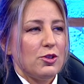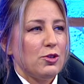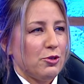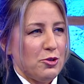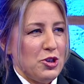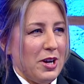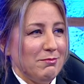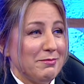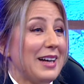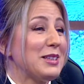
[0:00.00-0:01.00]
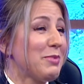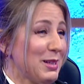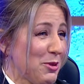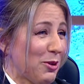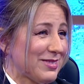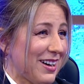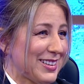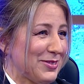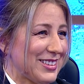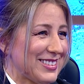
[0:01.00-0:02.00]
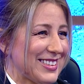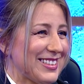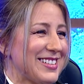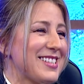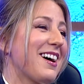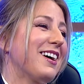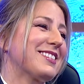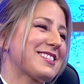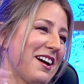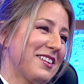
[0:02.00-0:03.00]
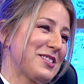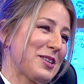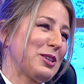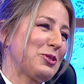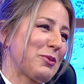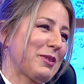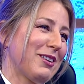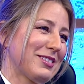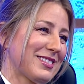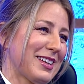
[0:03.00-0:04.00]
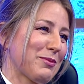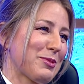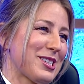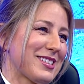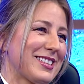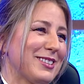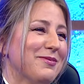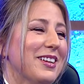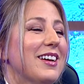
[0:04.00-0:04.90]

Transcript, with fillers: Yok hocam ben de bilmiyorum takip ettiklerini. Sen, sen zannediyorum ki havada tek başınayım.